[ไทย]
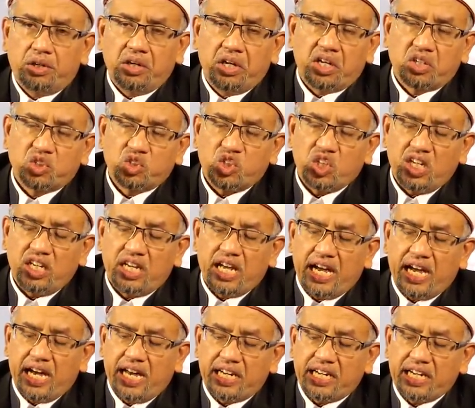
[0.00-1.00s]
เรื่องซี
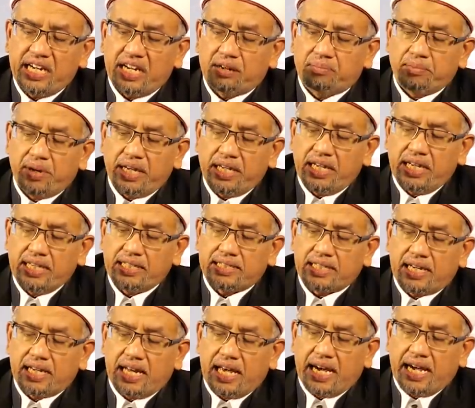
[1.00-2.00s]
นาเรื่องไม่ดี
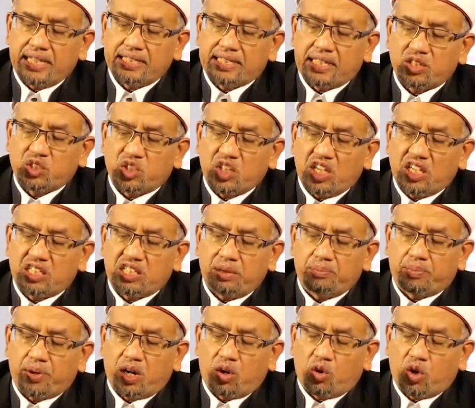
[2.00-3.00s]
ทั้งหลายทั้งสิ่ง
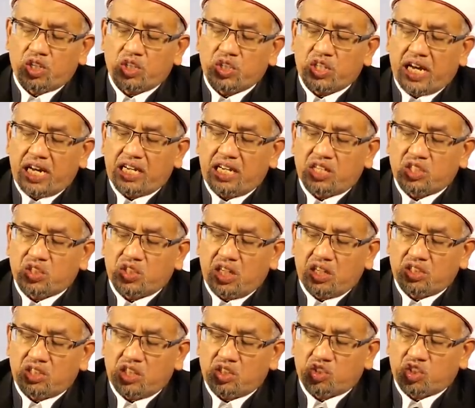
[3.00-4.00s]
ที่ปรากฏชัดและ
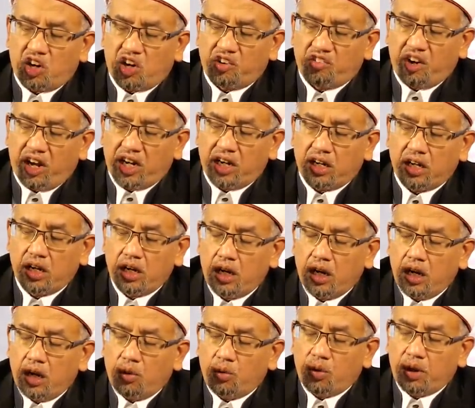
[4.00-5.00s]
สิ่งที่ซ่อนเร้น
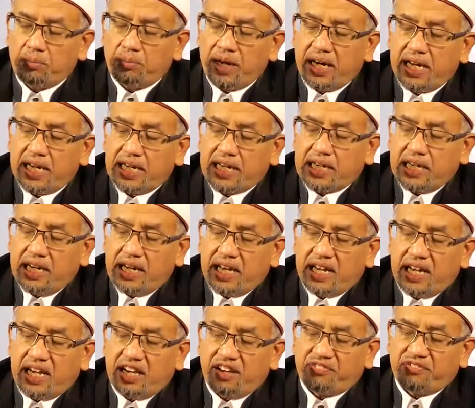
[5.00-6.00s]
วะบาริก
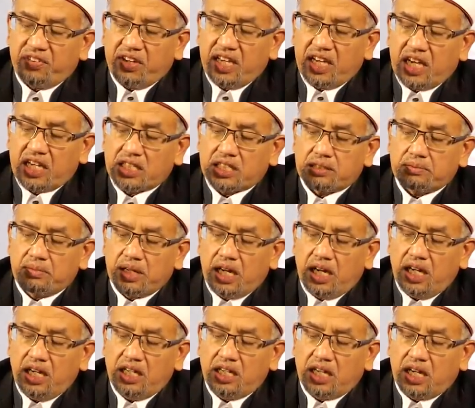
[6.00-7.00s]
ลานาฟีอัส
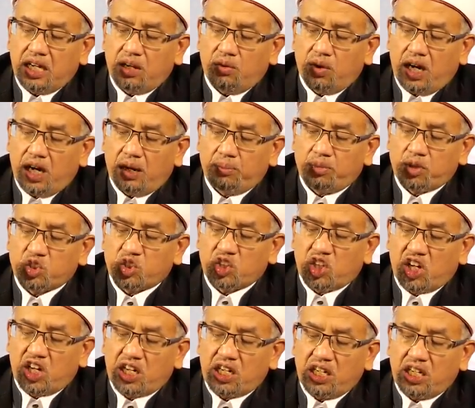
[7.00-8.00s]
มาอินาวะอับ
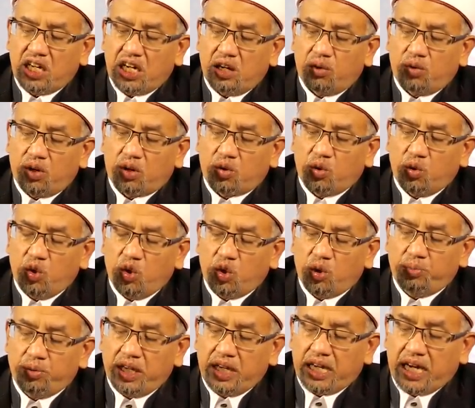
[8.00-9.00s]
ซารินาวะกุ
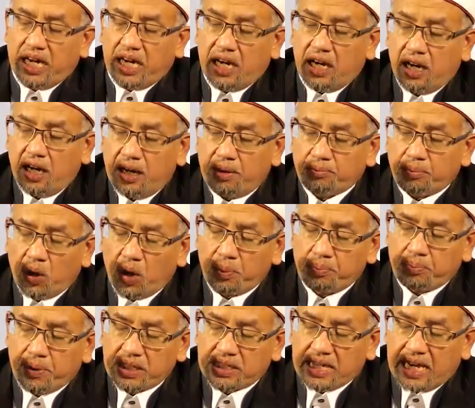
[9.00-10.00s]
ลูบินาโปร
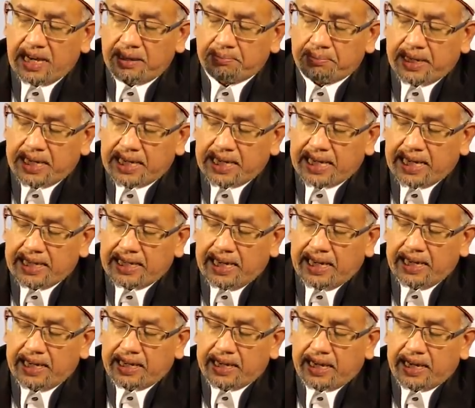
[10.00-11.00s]
ดประทานบารกัต
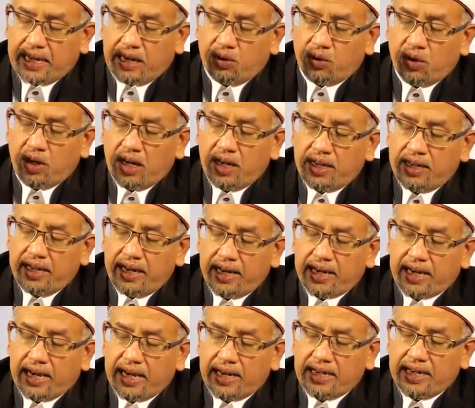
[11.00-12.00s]
ให้แก่เราใน
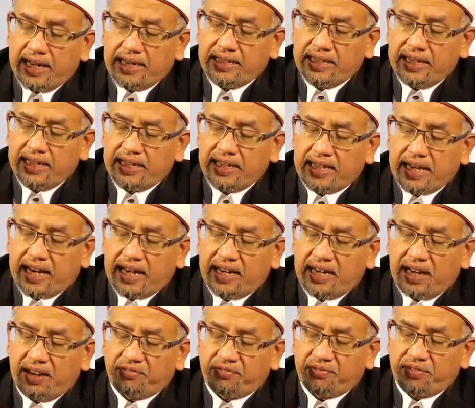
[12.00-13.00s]
การได้ยินกา
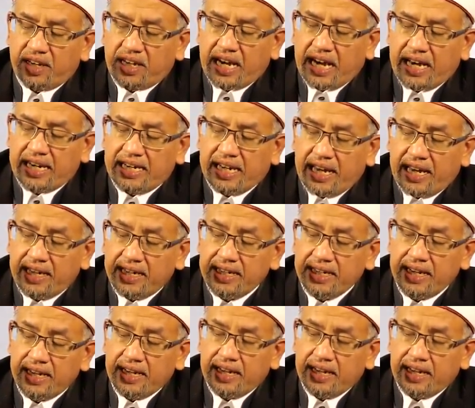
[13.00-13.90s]
รได้การเห็น